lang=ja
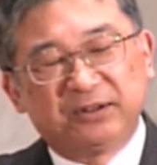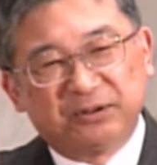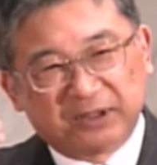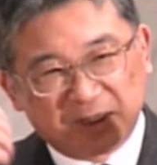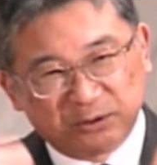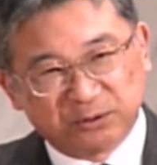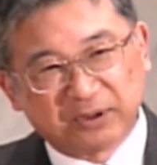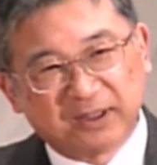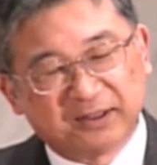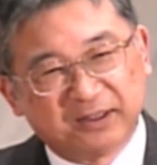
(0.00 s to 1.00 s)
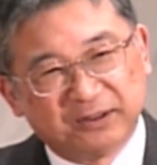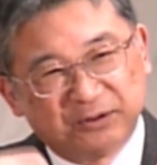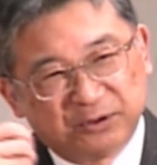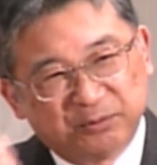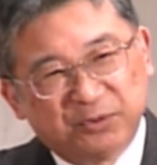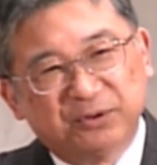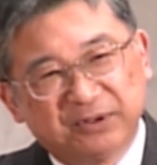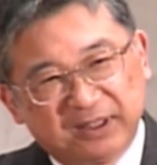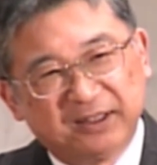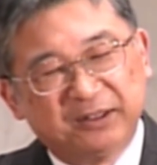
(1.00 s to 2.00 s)
その担当の方に行くともう
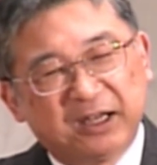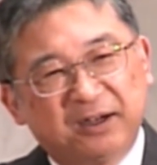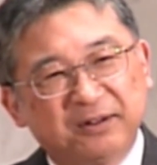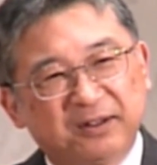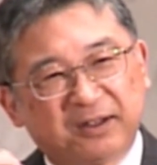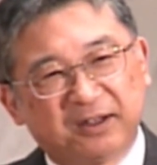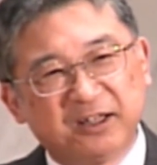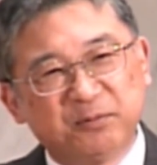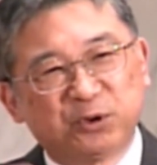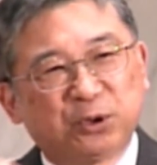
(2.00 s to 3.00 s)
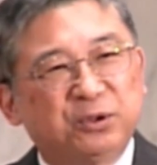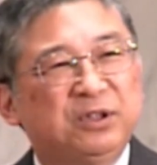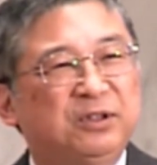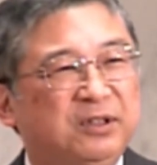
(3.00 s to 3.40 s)
ね何回も書類